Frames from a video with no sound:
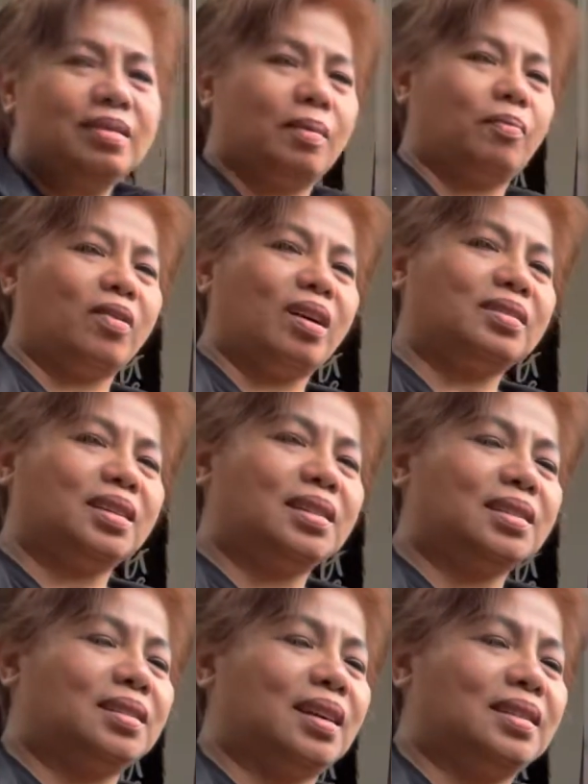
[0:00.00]

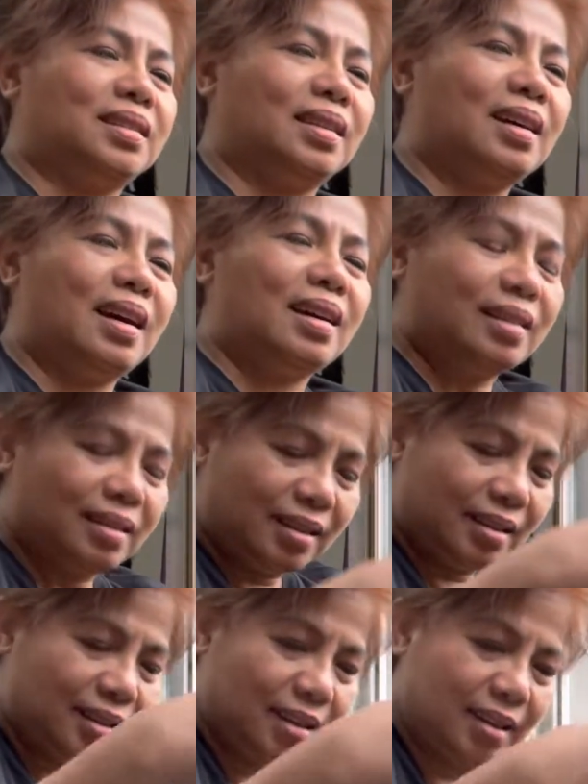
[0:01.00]
na-process na isang
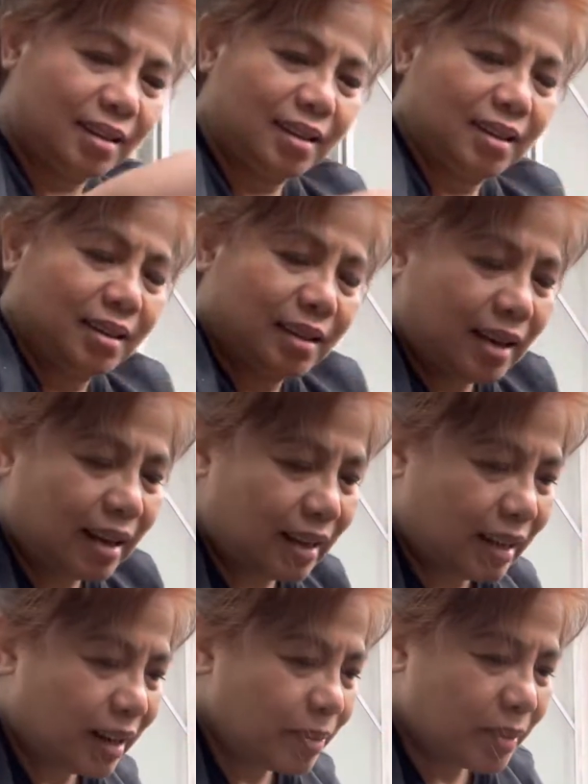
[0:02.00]

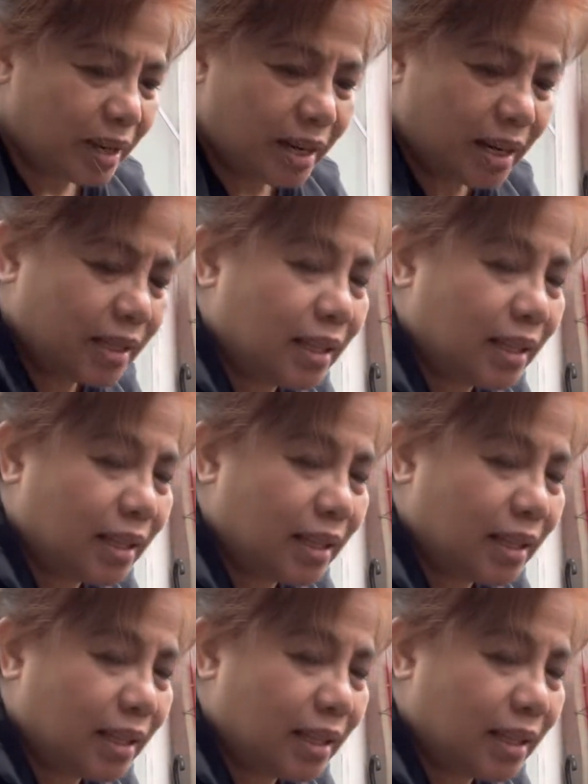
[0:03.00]
halaman.